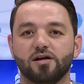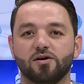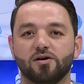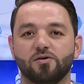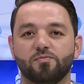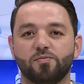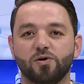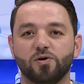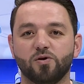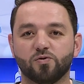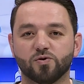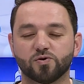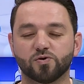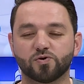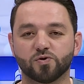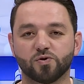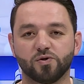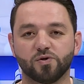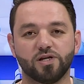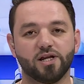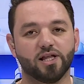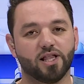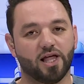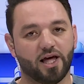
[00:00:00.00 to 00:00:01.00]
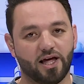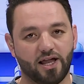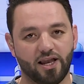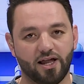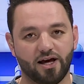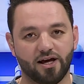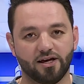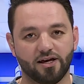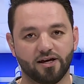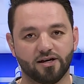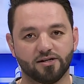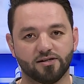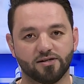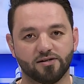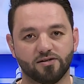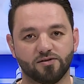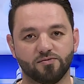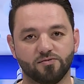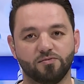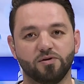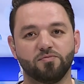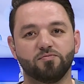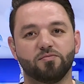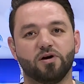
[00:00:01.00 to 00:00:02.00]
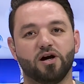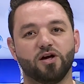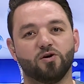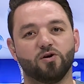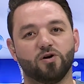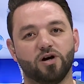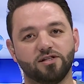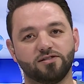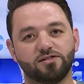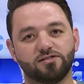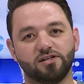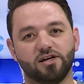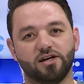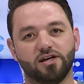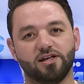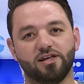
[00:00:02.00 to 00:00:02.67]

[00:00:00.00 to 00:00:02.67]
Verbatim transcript: بالوصول للخلايا مما يؤدي